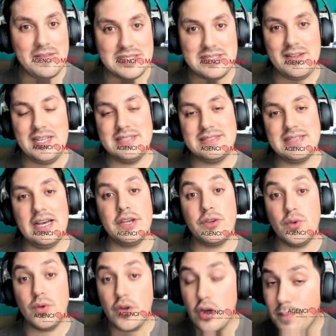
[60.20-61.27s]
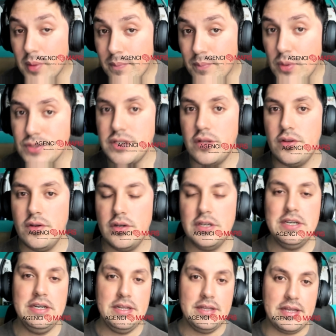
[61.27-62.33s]
más visibilizadas. Y uno de los propósitos
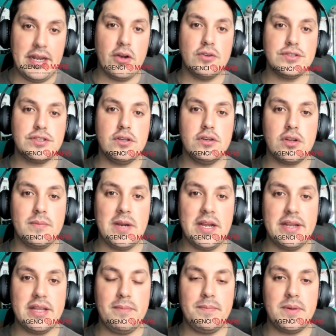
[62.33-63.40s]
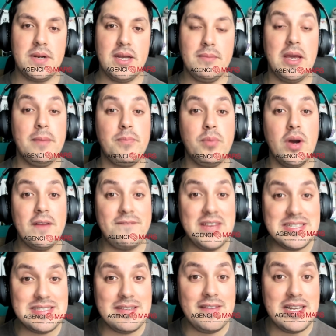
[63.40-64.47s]
de negocio de otro planeta Prime es poder
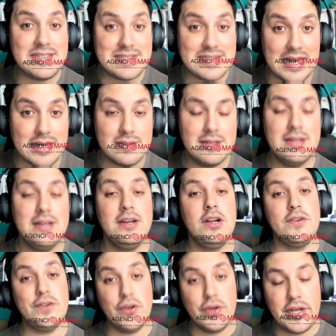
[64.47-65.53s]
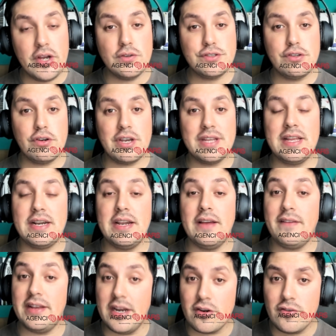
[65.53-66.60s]
visibilizar los negocios que están
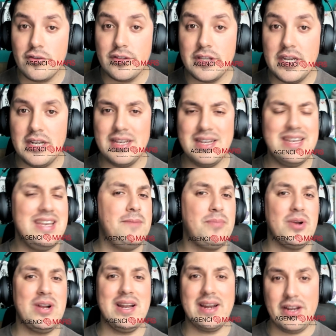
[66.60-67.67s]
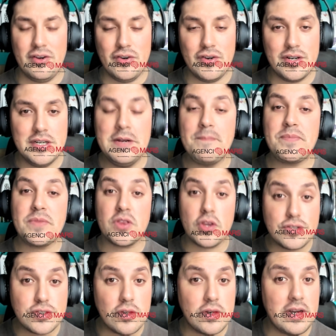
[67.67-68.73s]
en Avenida Condel y por alrededor,
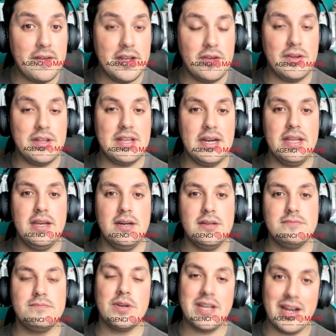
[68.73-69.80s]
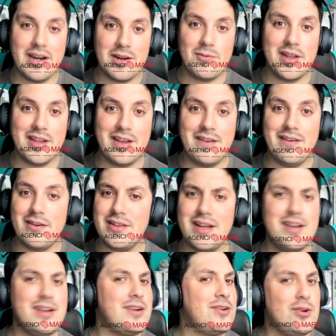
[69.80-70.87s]
no solo en Avenida Italia, porque recuerden que Barrio
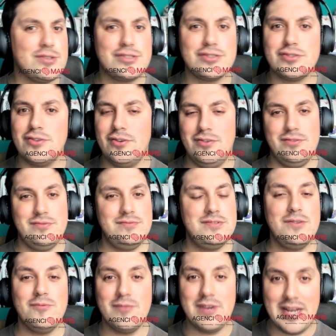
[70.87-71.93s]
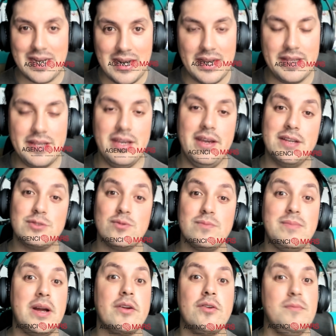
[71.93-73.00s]
Italia no es solo una calle, es
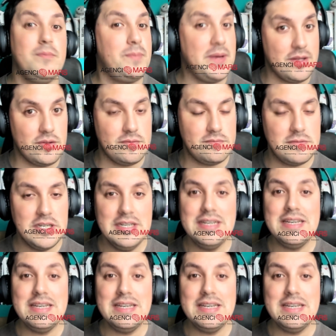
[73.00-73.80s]
un barrio completo.